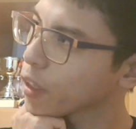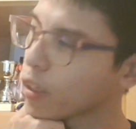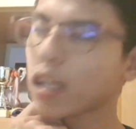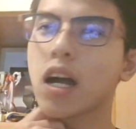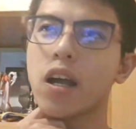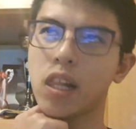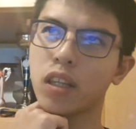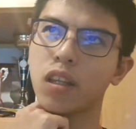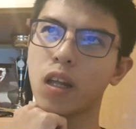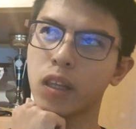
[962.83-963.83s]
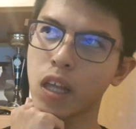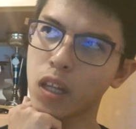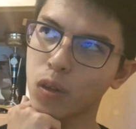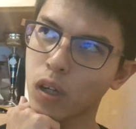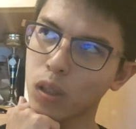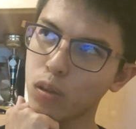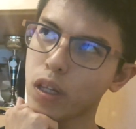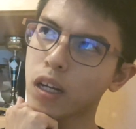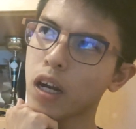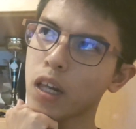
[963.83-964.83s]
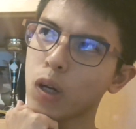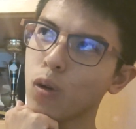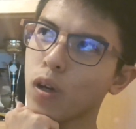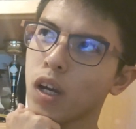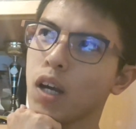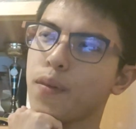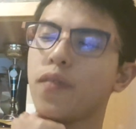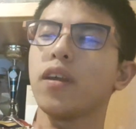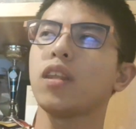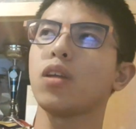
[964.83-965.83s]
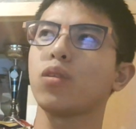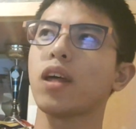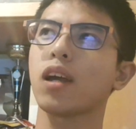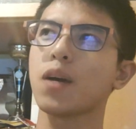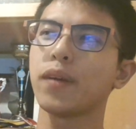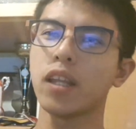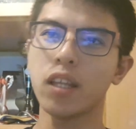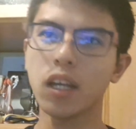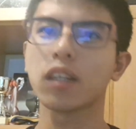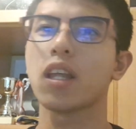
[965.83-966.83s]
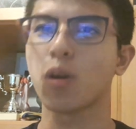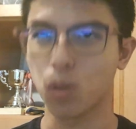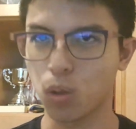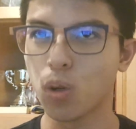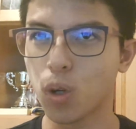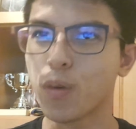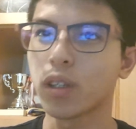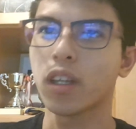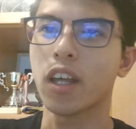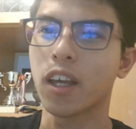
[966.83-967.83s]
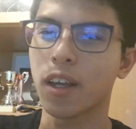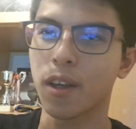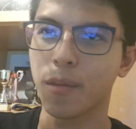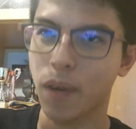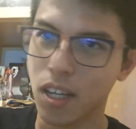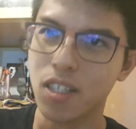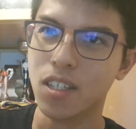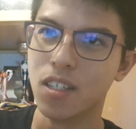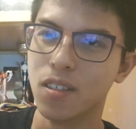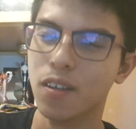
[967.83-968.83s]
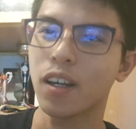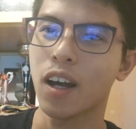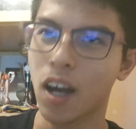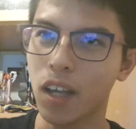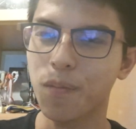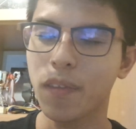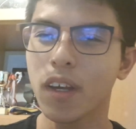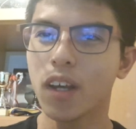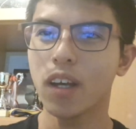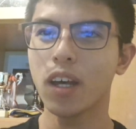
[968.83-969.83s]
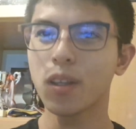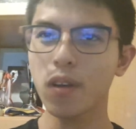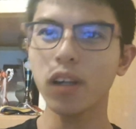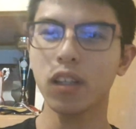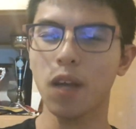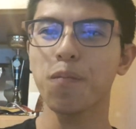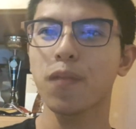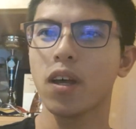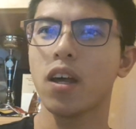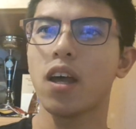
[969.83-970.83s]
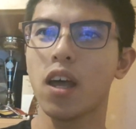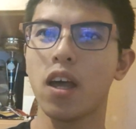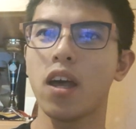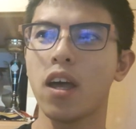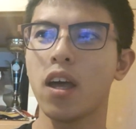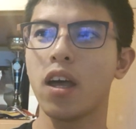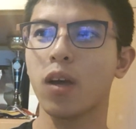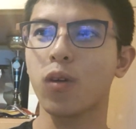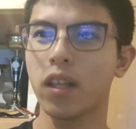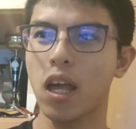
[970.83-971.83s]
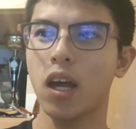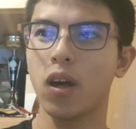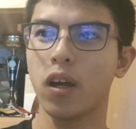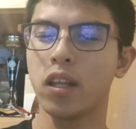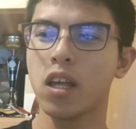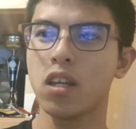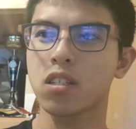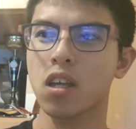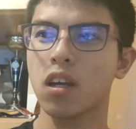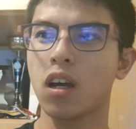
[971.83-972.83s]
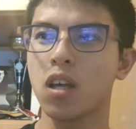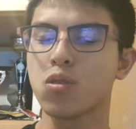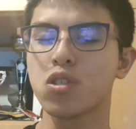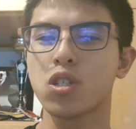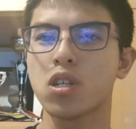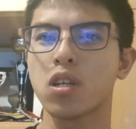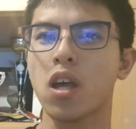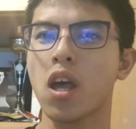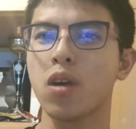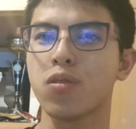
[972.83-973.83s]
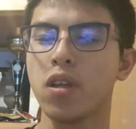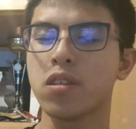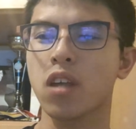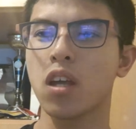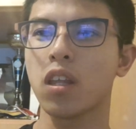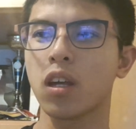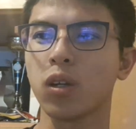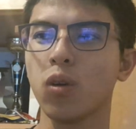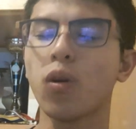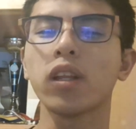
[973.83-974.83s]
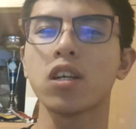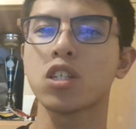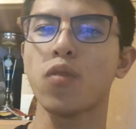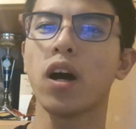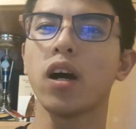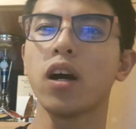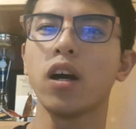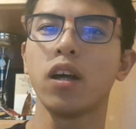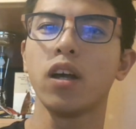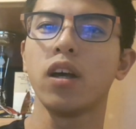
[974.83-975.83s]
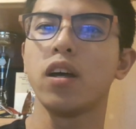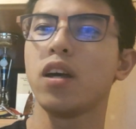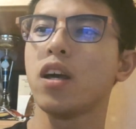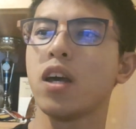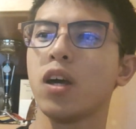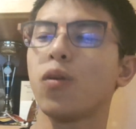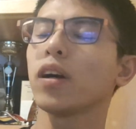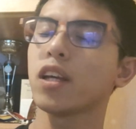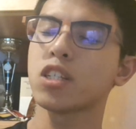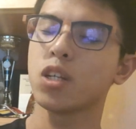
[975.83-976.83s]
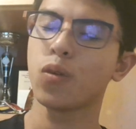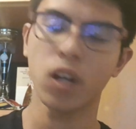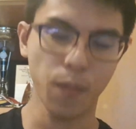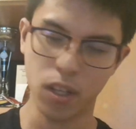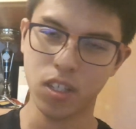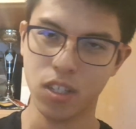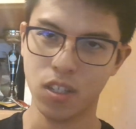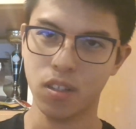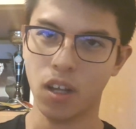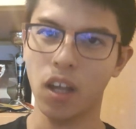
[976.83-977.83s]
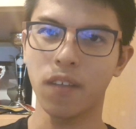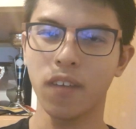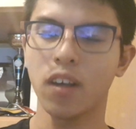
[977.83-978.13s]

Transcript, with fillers: 振り返りだったり、点とかの振り返りを、まあ、フィンランド大会までにやっていこうと思ってます。はい。えー、というわけでね、えー、これで NHK 杯女子、えー、フリースケーティングのお話は、えー、お話終わります。はい。